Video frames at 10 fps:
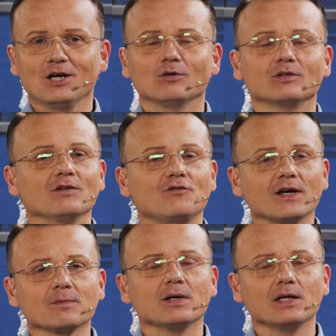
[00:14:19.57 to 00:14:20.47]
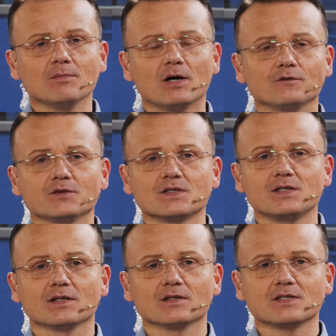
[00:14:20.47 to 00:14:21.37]
Und dann fährt man immer auf der
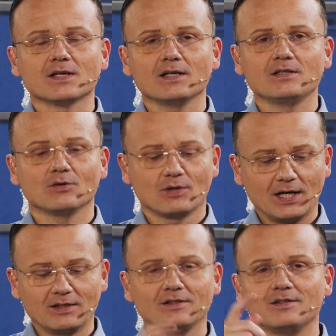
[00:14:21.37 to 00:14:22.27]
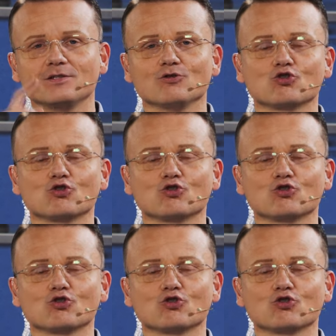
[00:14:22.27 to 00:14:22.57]
sicheren Seite und hat hier diesen